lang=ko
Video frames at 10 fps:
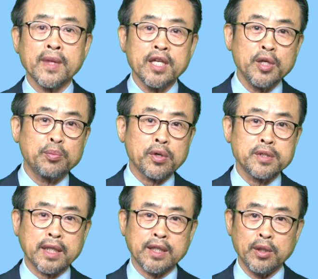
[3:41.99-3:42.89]
이
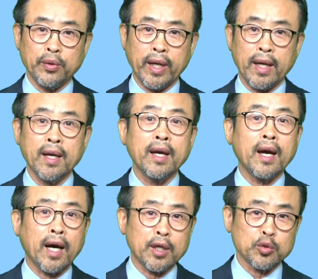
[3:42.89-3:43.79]
프로젝트를 위해
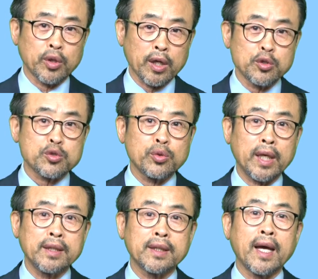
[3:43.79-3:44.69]
한국의
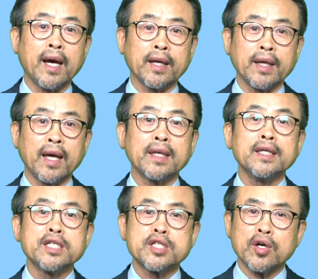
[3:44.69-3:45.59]
유수한 대학의
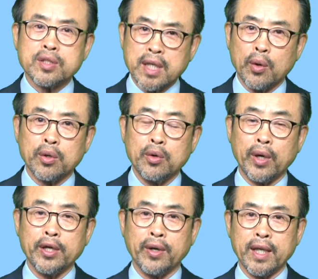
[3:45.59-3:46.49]
인적 자원을
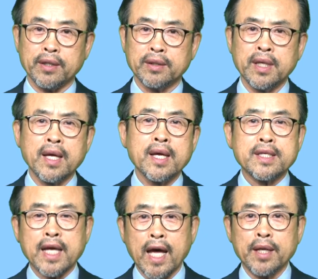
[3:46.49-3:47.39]
활용하여
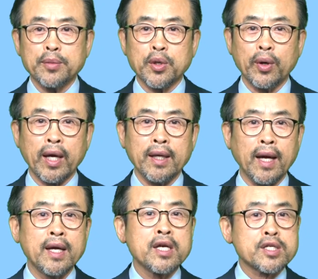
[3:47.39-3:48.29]

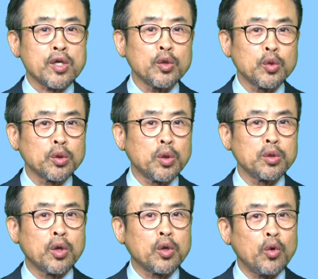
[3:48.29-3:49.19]
재림교회의 선교
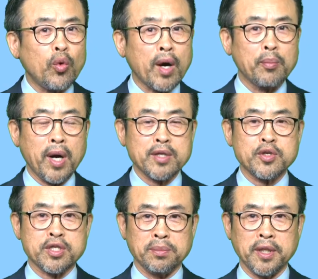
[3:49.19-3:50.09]
동력을 확보할 수
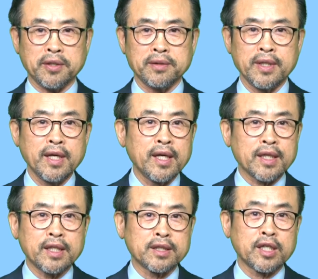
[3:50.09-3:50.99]
있으며
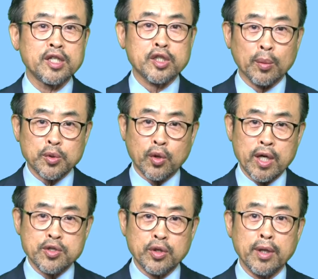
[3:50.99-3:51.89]
그들을
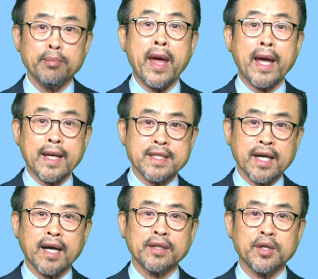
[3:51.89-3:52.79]
접촉할 수 있는
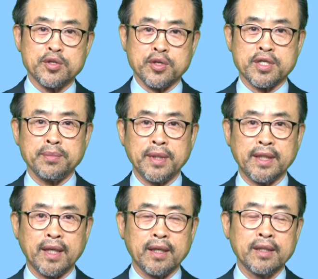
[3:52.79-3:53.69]
매개체가 될 수
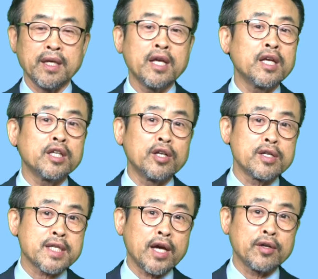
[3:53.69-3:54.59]
있습니다. 이런
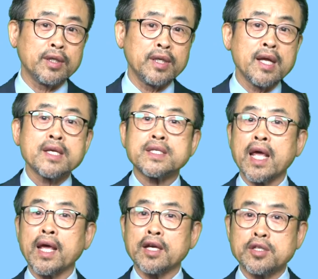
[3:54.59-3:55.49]
사역은
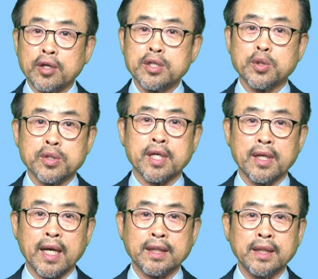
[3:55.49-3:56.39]
세계적인
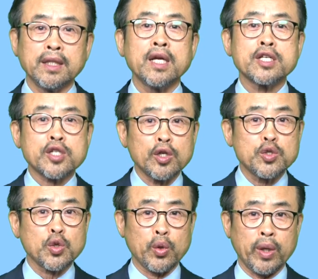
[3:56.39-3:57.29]
조직을 가진
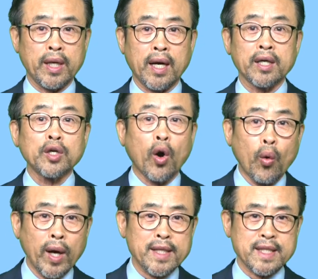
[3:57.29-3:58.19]
천주교회나
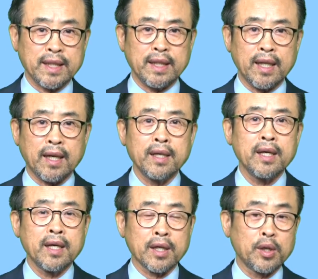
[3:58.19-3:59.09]
여호와의 증인이나
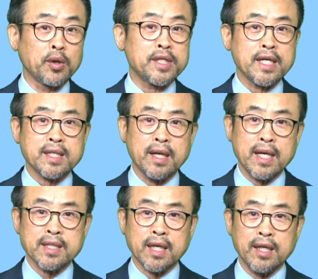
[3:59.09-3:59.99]
그리고
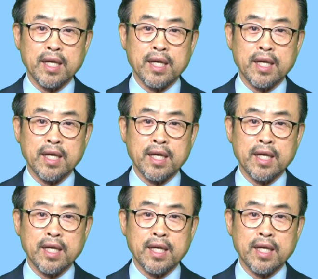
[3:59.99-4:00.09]
제7난식일